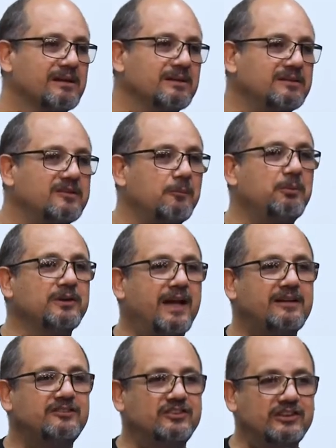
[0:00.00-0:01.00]
Se eu
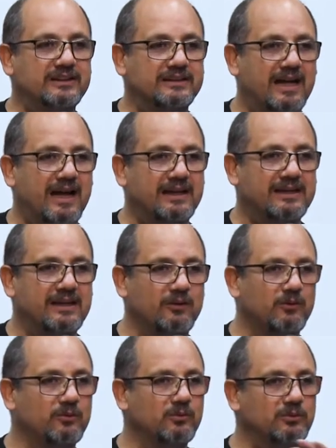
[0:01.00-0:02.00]
pudesse dar aqui
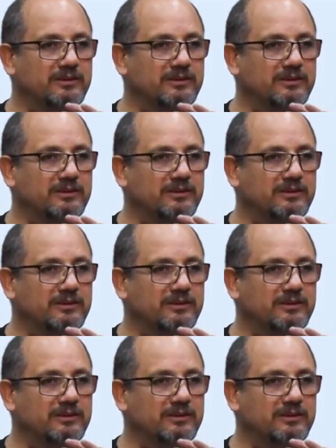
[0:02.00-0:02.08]
um,